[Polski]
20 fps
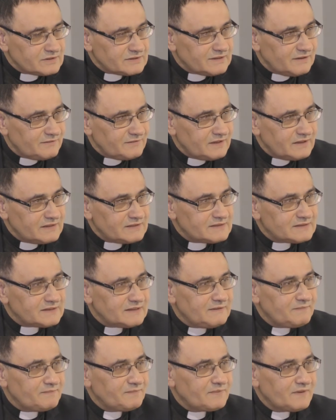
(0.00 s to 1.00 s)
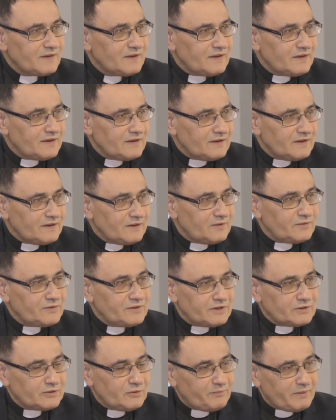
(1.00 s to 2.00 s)
Zawiejskim, E, o
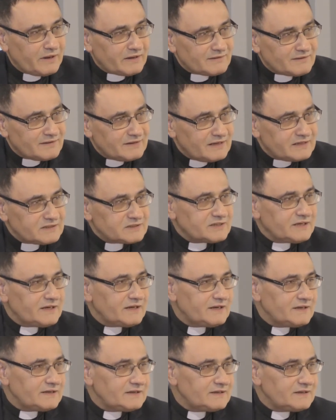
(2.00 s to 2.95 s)
jego partnerze i,